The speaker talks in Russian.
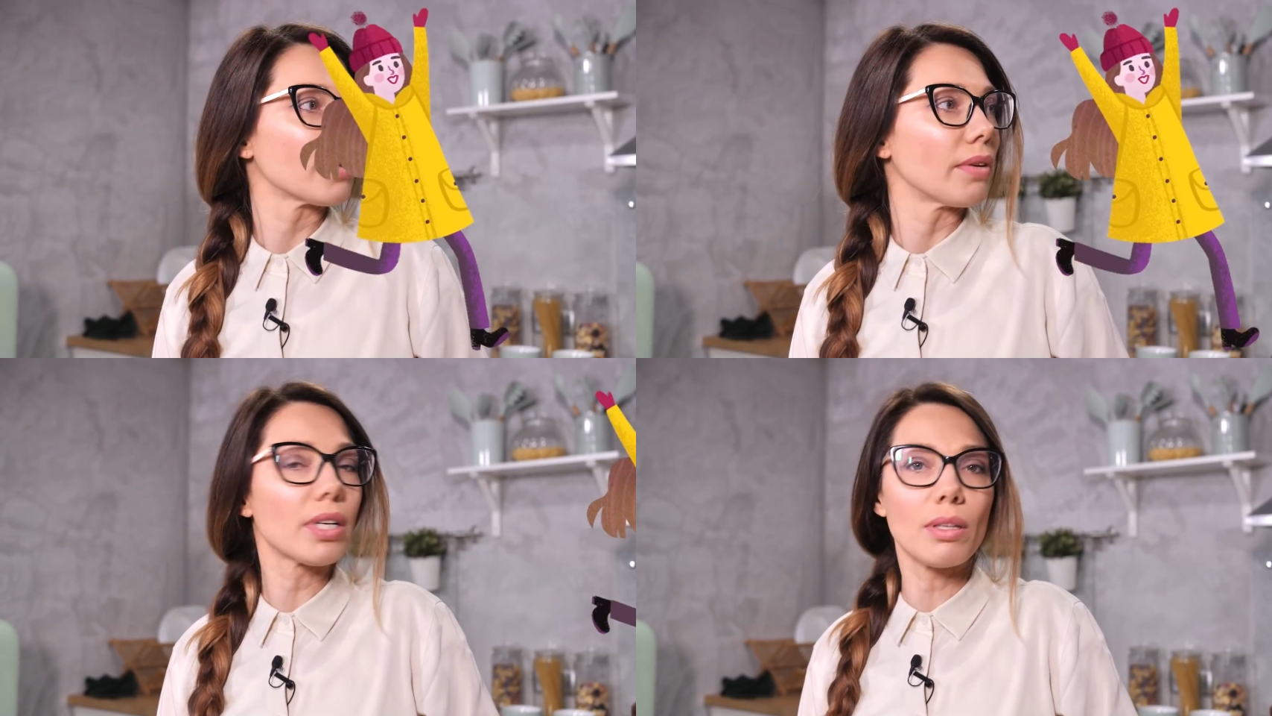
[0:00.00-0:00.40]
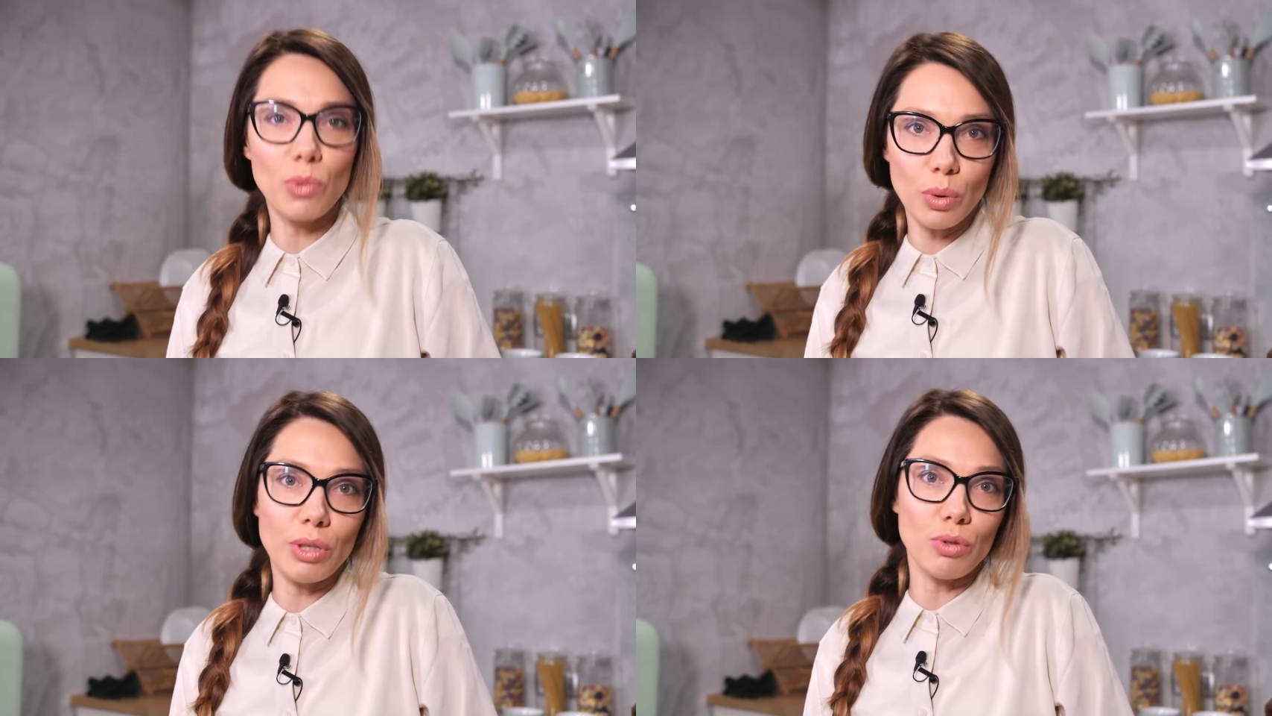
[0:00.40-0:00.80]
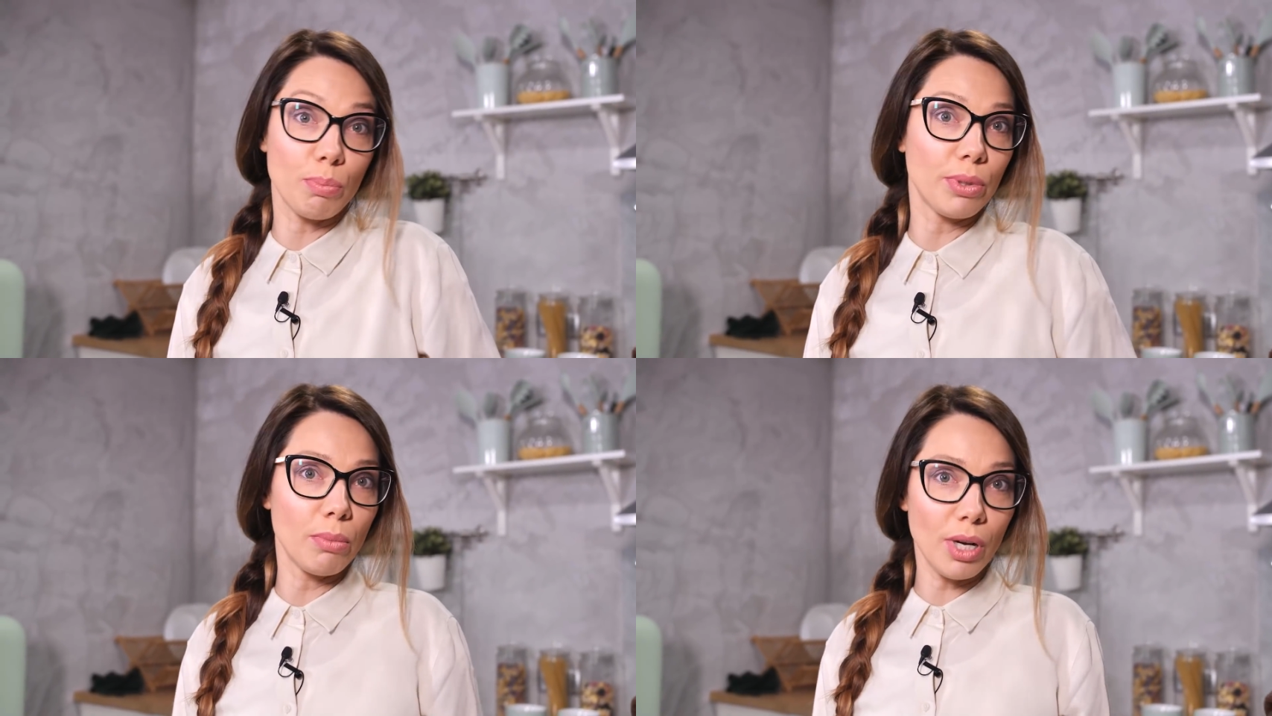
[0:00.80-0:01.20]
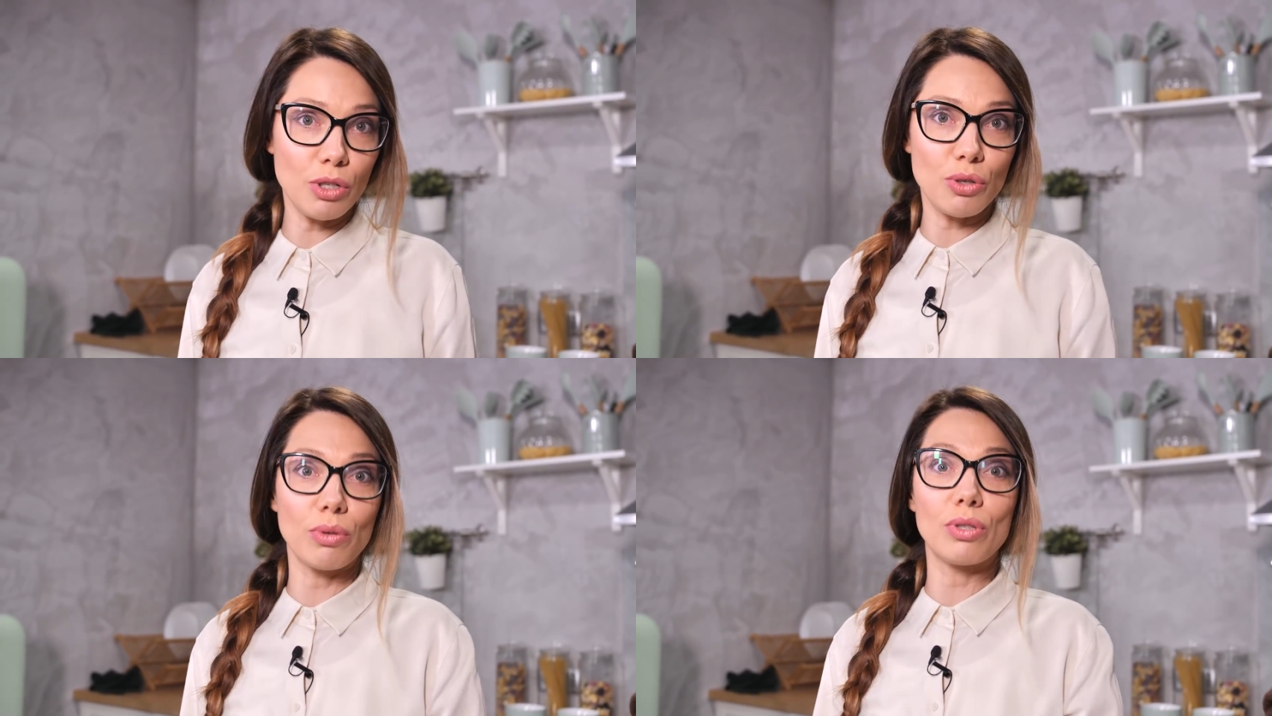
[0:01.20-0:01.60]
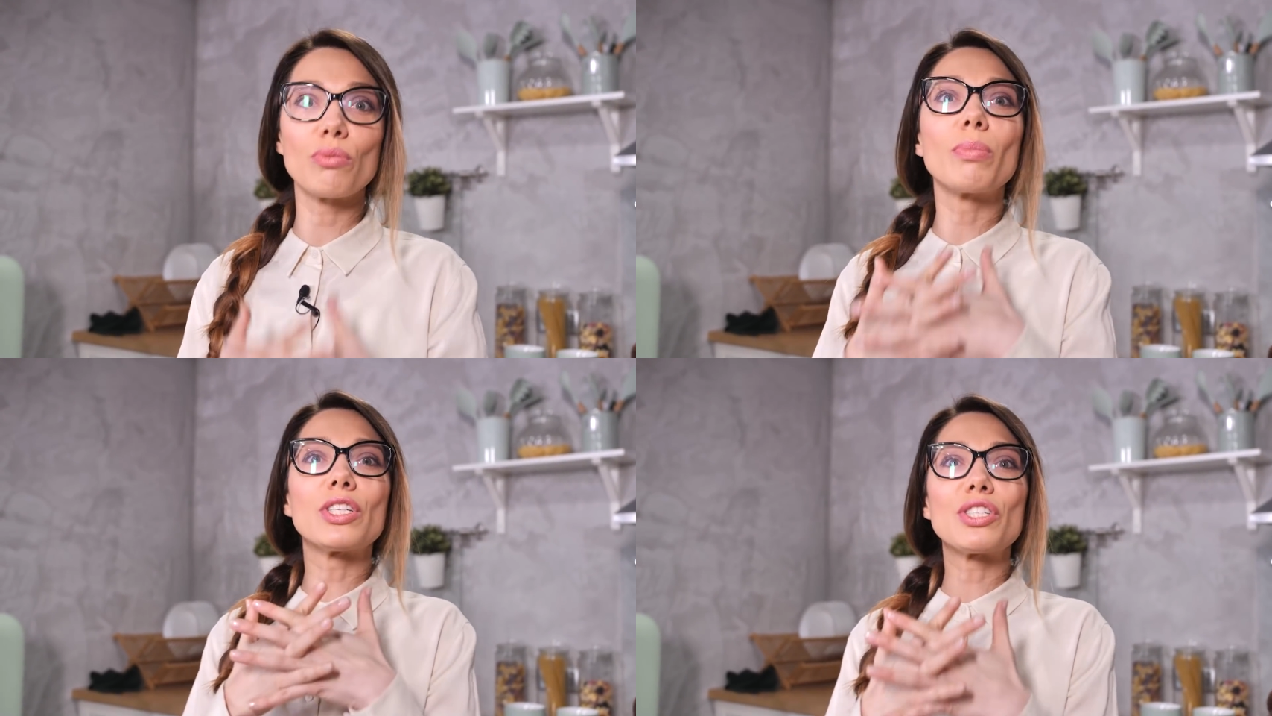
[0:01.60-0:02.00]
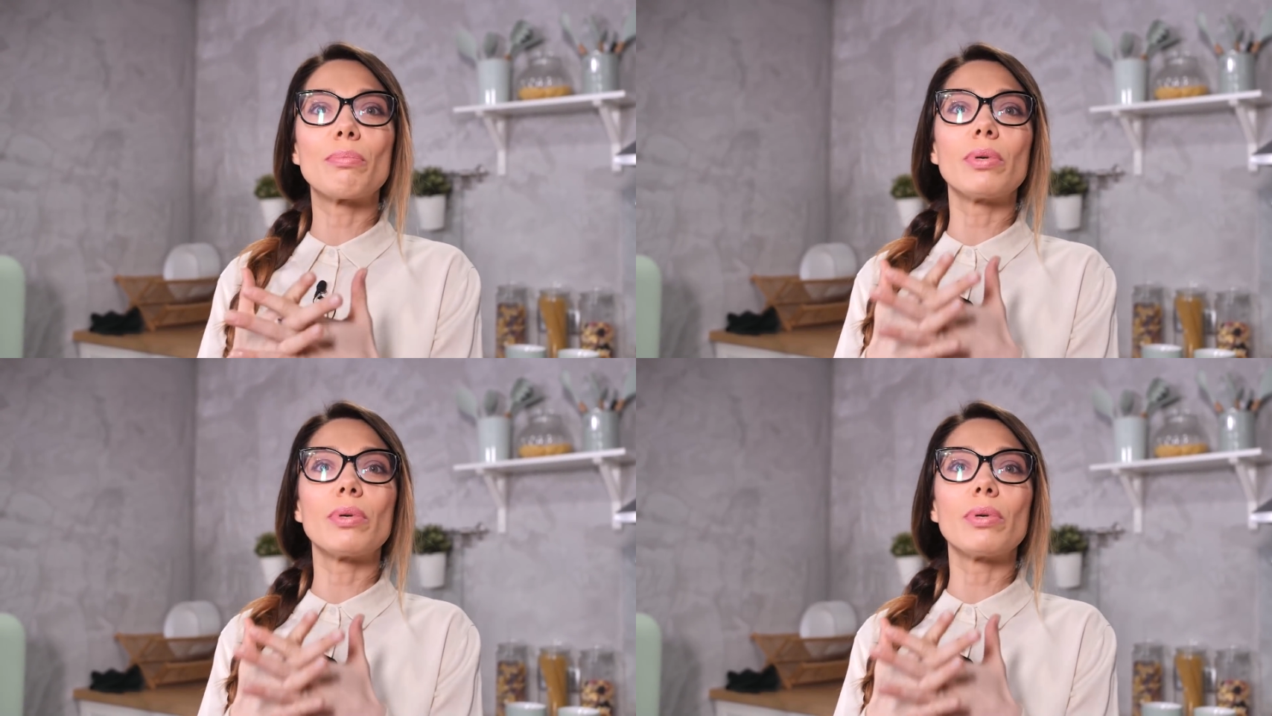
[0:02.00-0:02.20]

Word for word: Наверное, многие уже понимают, что грядут большие